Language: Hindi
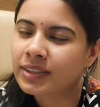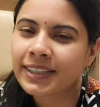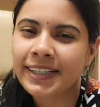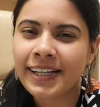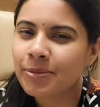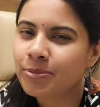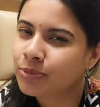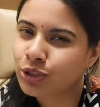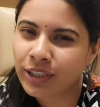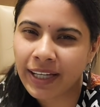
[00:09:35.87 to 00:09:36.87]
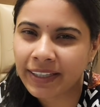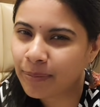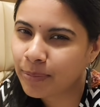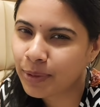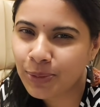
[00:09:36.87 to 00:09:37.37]
सीरियल मुझे देखना
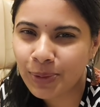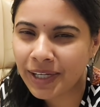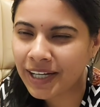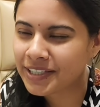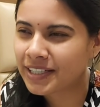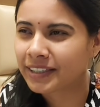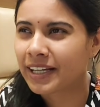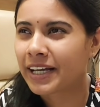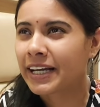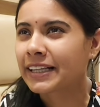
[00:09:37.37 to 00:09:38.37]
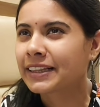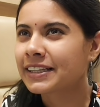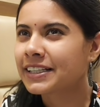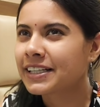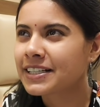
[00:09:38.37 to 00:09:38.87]
बिल्कुल नहीं अच्छा लगता है
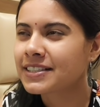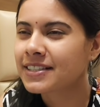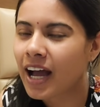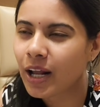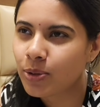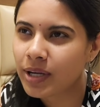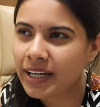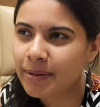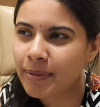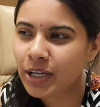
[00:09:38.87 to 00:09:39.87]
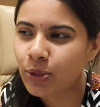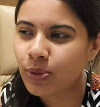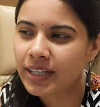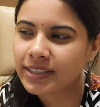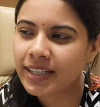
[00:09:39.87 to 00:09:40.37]
कितने साल हो गए कि मैंने
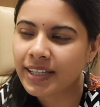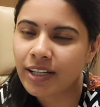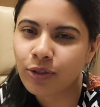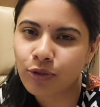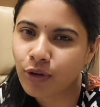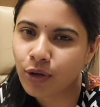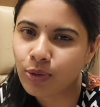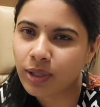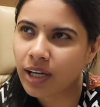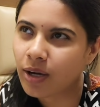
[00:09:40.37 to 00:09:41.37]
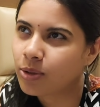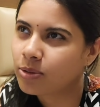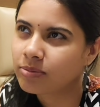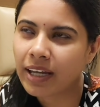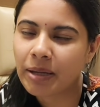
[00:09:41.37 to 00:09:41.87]
कोई एक सीरियल को फॉलो किया हो
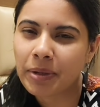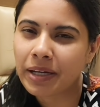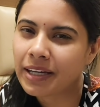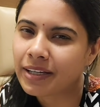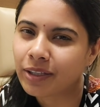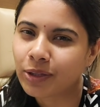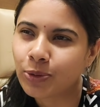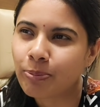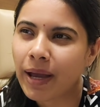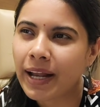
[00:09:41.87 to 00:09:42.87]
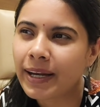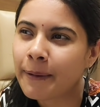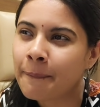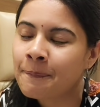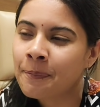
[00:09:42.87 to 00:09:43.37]
नहीं मैं नहीं करती हूँ पहले
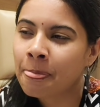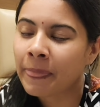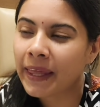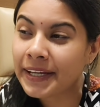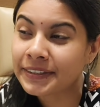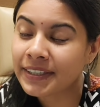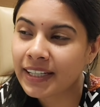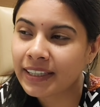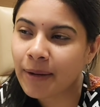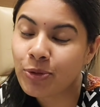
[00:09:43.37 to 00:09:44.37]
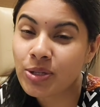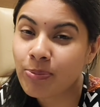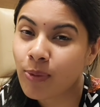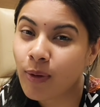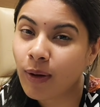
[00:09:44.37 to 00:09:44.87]
एक सीरियल था मुझे
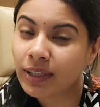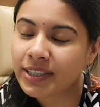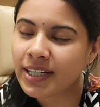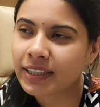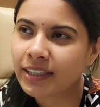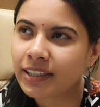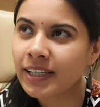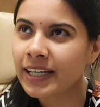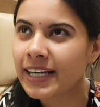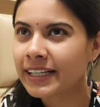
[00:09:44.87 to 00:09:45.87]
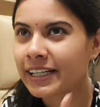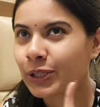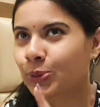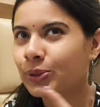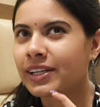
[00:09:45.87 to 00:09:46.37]
बहुत अच्छा लगता था एक नहीं
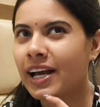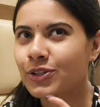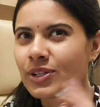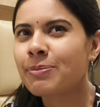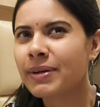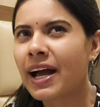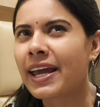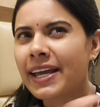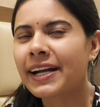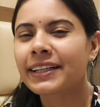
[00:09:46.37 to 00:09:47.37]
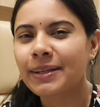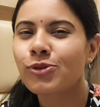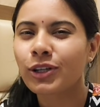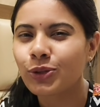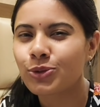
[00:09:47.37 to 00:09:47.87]
दो थे एक्चुअली पर हाँ एक खत्म
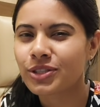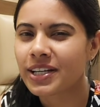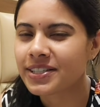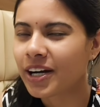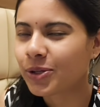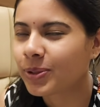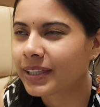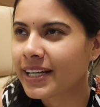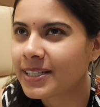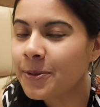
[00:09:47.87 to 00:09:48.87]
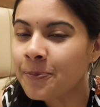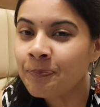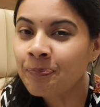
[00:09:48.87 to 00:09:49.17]
हुआ तो दूसरा स्टार्ट हुआ था ऐसा